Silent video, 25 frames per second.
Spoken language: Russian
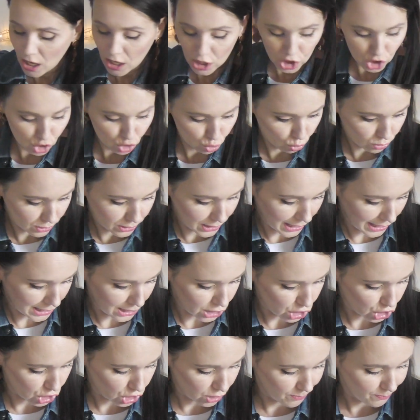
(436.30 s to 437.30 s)
Что
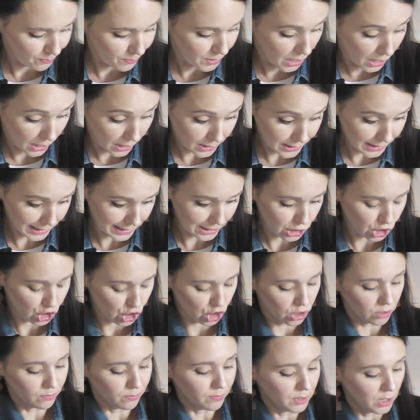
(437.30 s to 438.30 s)
дальше? А
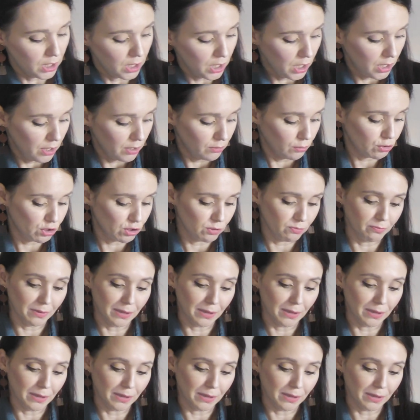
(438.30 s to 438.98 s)
дальше? В общем,